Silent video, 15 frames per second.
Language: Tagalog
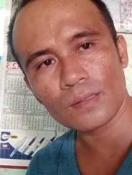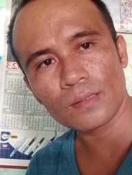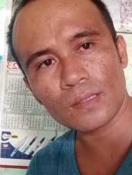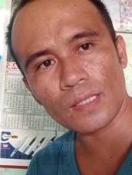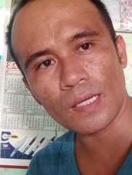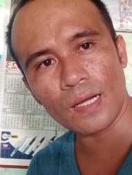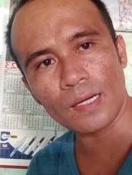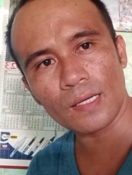
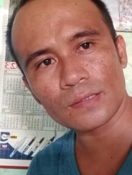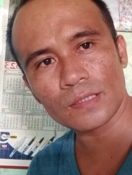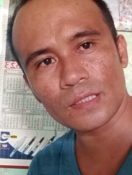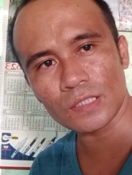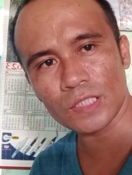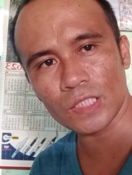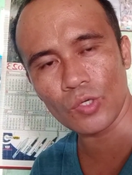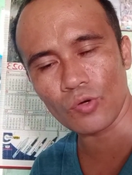Kaya
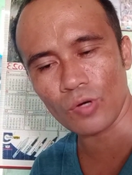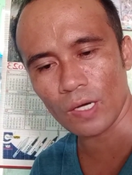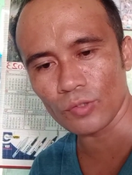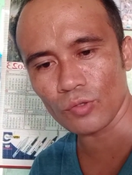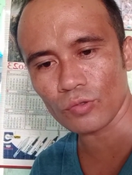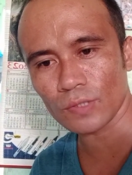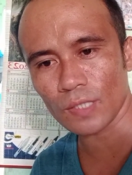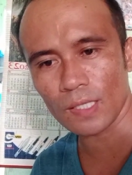
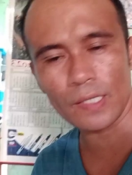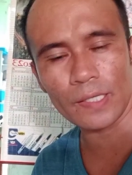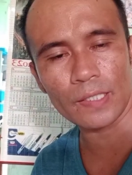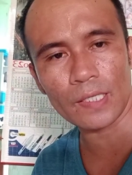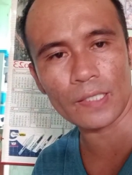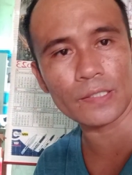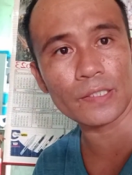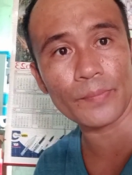sinisigurado ko talaga
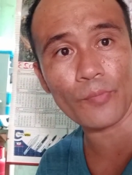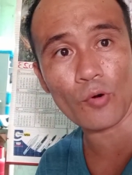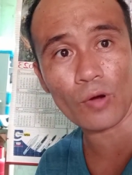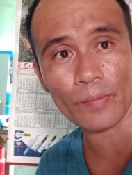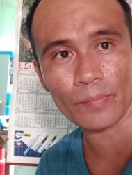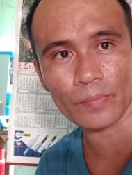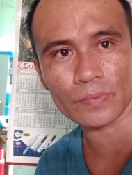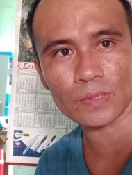na hindi po
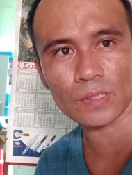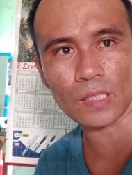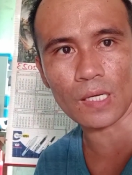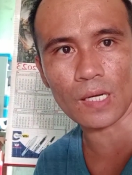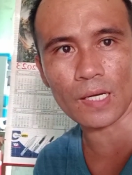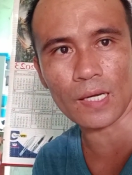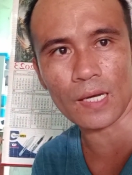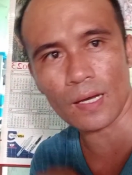kami
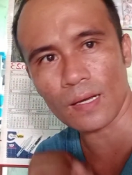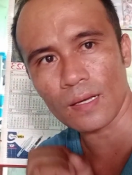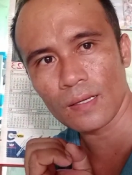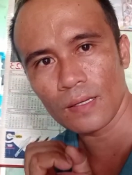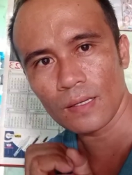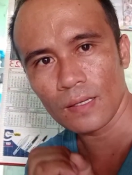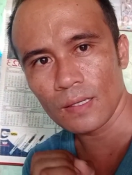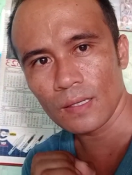masira kaya
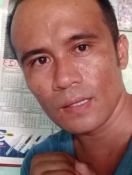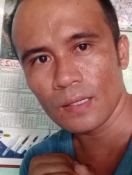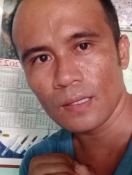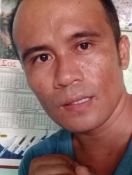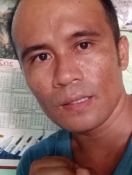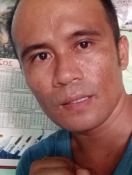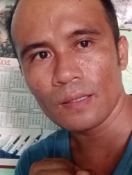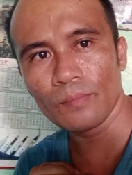
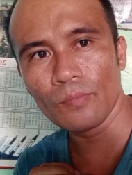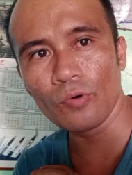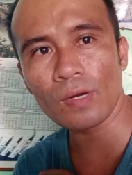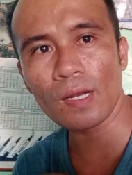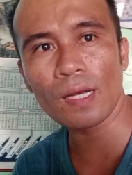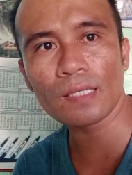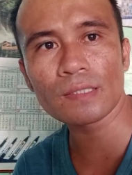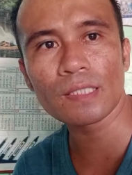
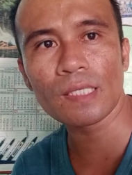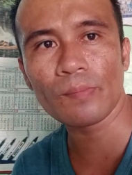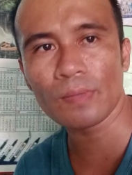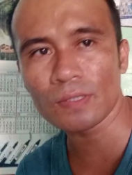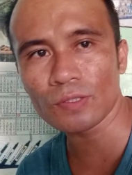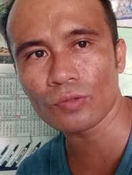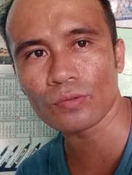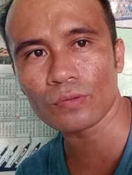Mura lang din
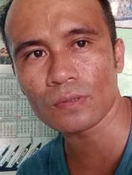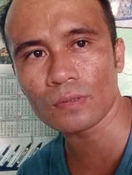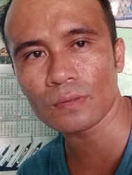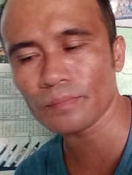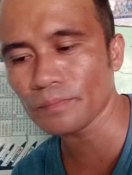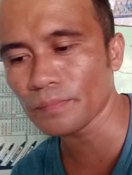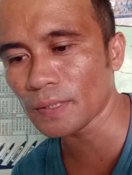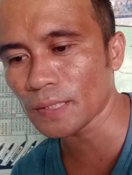naman tong
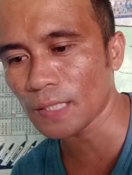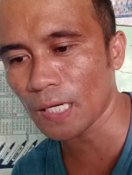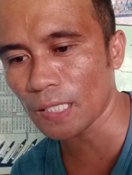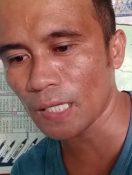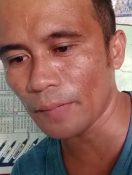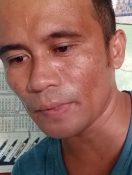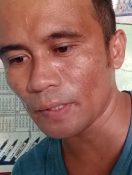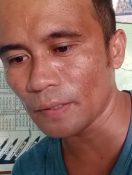bintahan
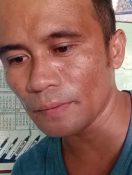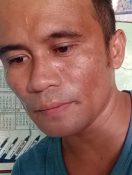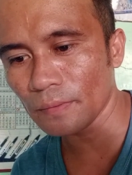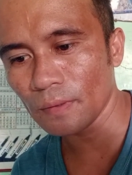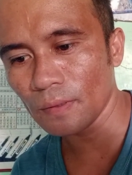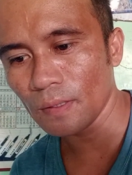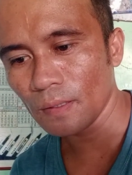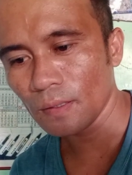namin.
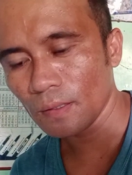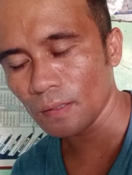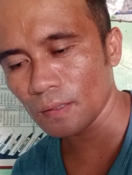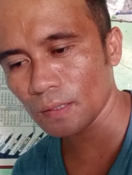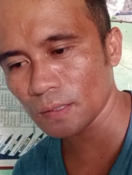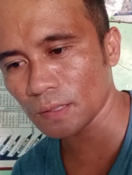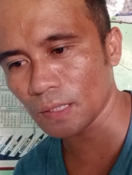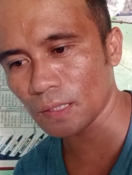
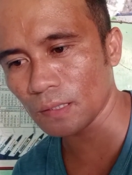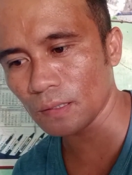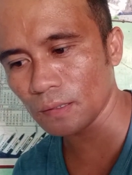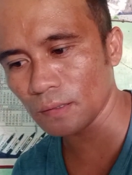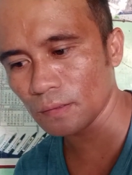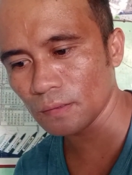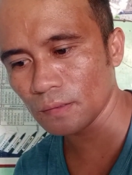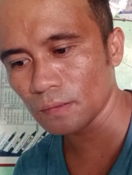Kasi
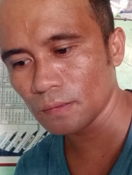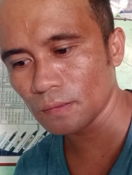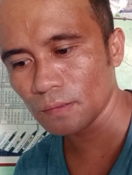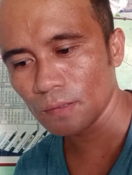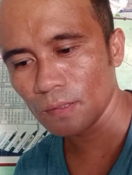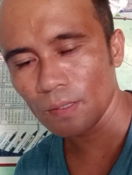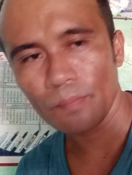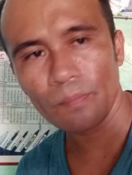
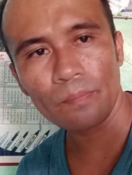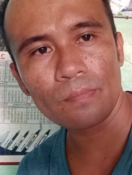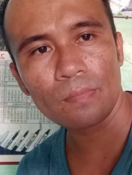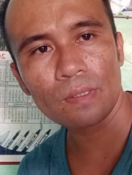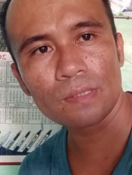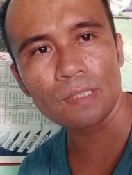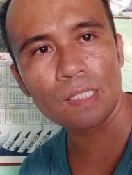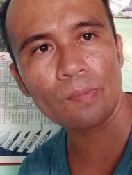
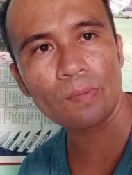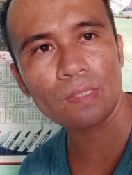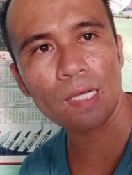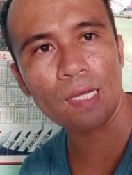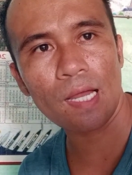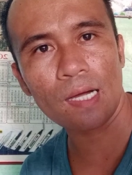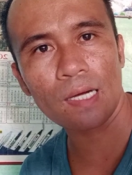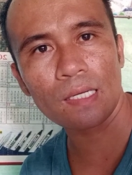hindi naman
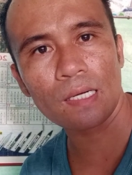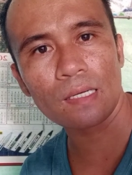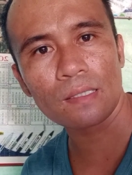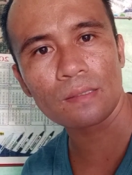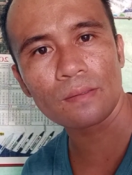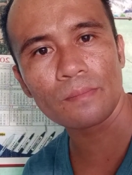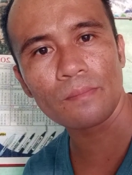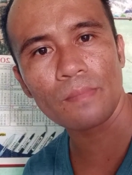kailangan ng
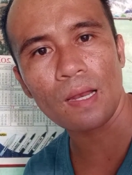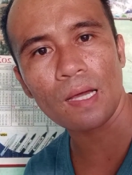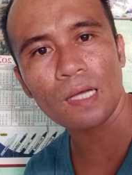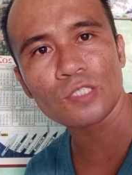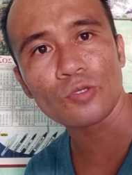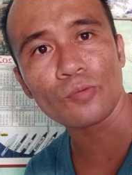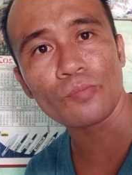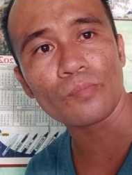
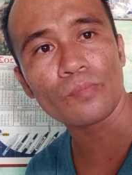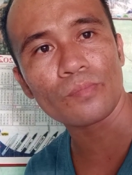malakas yung